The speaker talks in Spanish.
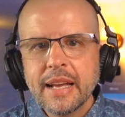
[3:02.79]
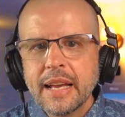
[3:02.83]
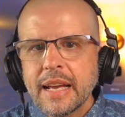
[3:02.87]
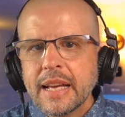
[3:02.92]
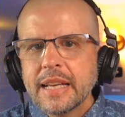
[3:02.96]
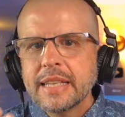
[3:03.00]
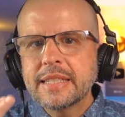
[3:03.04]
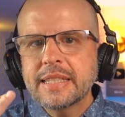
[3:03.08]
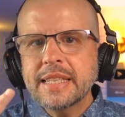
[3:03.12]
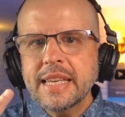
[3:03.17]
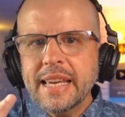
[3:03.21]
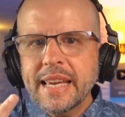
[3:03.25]

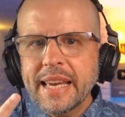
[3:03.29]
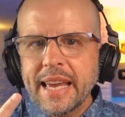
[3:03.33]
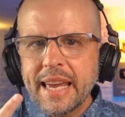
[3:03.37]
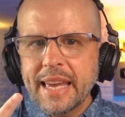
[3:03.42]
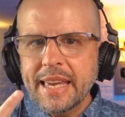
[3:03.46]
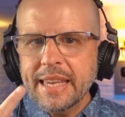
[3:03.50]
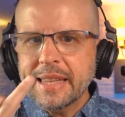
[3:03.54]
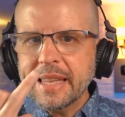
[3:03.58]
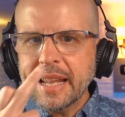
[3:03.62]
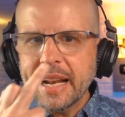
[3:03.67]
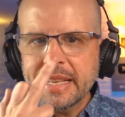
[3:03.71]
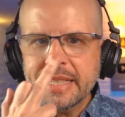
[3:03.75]
Sigue y
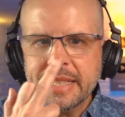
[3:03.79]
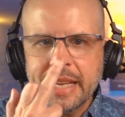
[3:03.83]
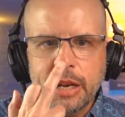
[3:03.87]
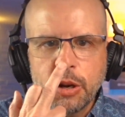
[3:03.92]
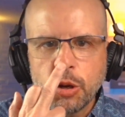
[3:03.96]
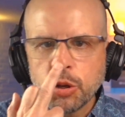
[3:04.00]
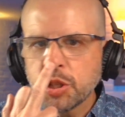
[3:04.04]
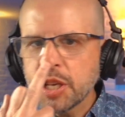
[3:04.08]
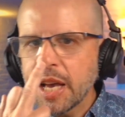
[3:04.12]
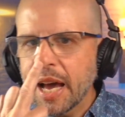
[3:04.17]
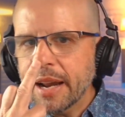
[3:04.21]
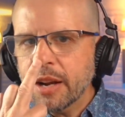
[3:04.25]
traza
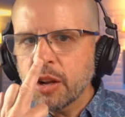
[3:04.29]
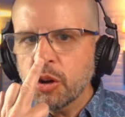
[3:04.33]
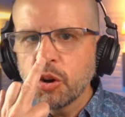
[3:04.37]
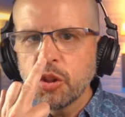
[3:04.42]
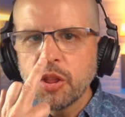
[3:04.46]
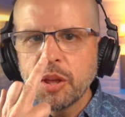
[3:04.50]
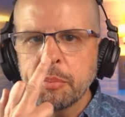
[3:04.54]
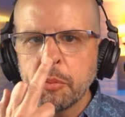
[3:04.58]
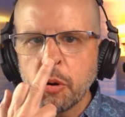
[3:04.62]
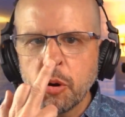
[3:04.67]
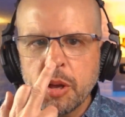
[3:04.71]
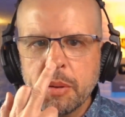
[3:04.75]
los arcos
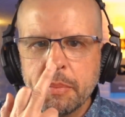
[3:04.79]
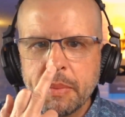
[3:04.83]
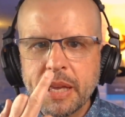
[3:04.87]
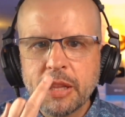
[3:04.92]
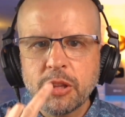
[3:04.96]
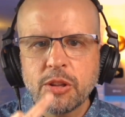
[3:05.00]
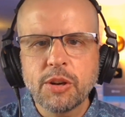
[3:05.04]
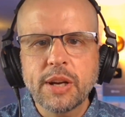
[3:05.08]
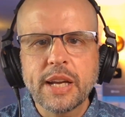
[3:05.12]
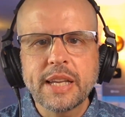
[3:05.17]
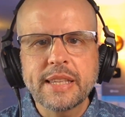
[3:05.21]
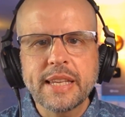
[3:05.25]
de
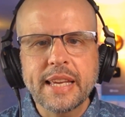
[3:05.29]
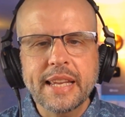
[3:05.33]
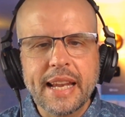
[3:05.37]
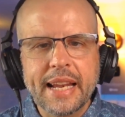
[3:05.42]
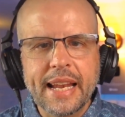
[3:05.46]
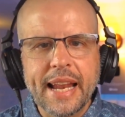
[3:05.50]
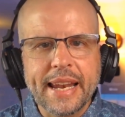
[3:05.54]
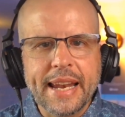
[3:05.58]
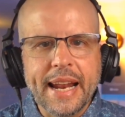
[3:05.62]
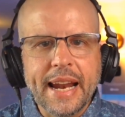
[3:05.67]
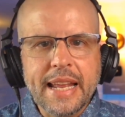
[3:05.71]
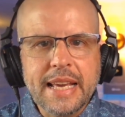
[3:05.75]
movimiento que tiene
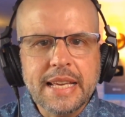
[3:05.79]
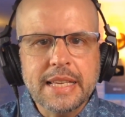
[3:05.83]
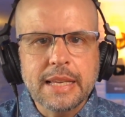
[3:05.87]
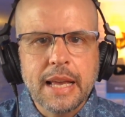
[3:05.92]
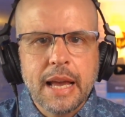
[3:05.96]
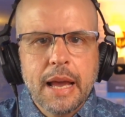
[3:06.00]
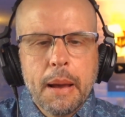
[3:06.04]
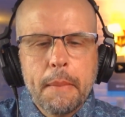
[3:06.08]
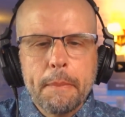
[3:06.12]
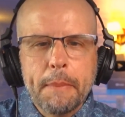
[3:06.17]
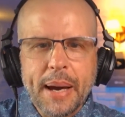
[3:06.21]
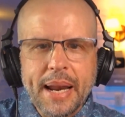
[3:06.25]
la nariz
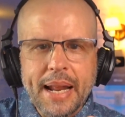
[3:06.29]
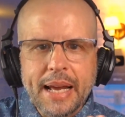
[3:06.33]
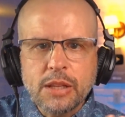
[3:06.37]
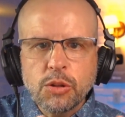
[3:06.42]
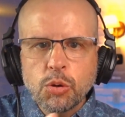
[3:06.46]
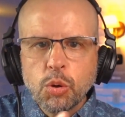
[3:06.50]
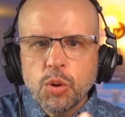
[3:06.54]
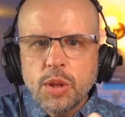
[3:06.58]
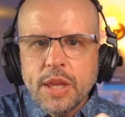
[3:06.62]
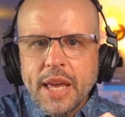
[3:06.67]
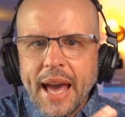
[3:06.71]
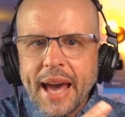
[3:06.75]
para
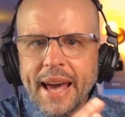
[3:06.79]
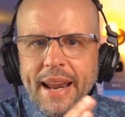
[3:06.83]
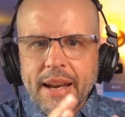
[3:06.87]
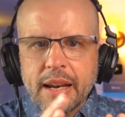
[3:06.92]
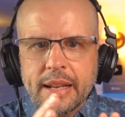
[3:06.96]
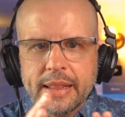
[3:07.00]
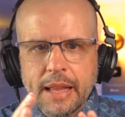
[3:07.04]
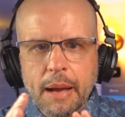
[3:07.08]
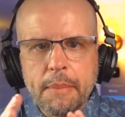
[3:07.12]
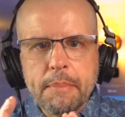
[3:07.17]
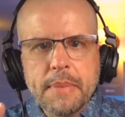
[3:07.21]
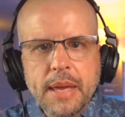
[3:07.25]
estudiar
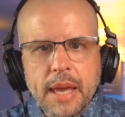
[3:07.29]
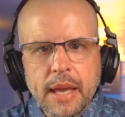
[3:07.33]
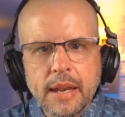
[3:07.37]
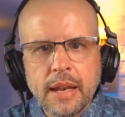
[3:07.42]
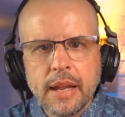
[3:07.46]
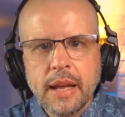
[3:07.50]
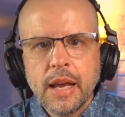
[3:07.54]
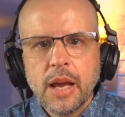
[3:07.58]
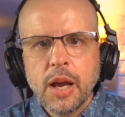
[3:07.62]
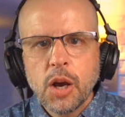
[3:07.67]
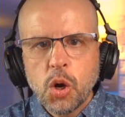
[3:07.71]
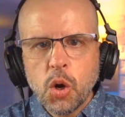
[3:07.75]
también
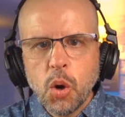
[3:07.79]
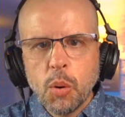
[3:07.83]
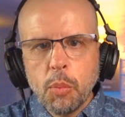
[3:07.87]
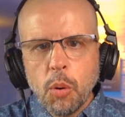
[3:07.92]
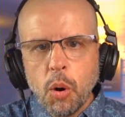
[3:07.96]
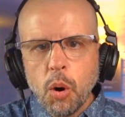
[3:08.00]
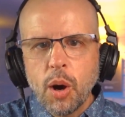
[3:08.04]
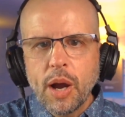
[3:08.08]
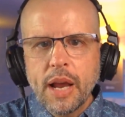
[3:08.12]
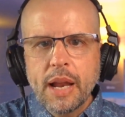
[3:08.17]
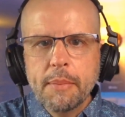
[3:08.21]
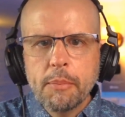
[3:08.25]

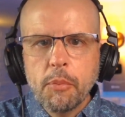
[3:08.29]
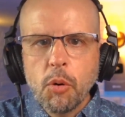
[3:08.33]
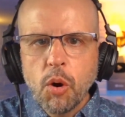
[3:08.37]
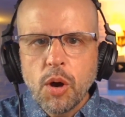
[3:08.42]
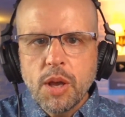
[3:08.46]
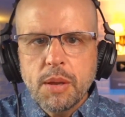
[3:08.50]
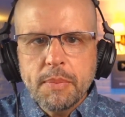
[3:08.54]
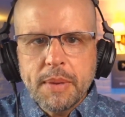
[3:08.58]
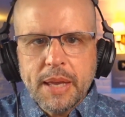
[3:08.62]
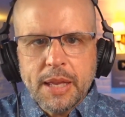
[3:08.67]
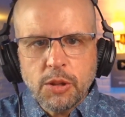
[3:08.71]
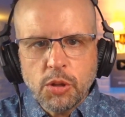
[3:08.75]
cómo el movimiento
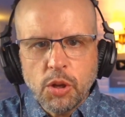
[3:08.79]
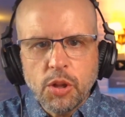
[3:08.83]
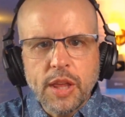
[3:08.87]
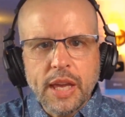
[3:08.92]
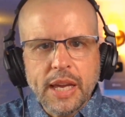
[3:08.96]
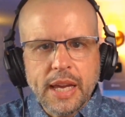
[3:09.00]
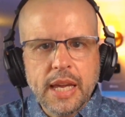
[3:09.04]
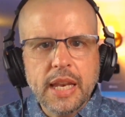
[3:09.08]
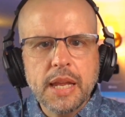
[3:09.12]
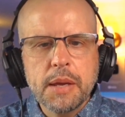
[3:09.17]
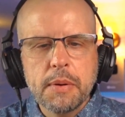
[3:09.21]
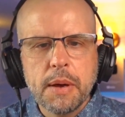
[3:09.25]
movimiento
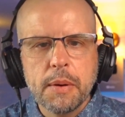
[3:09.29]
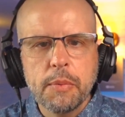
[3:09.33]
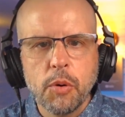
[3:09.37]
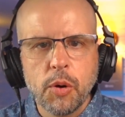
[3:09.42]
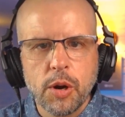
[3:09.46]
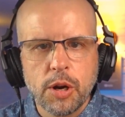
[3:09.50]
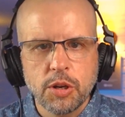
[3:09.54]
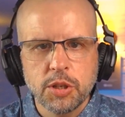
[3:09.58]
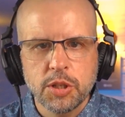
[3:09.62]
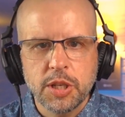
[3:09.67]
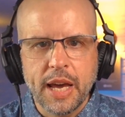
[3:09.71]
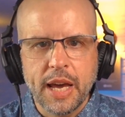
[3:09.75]
describe buenos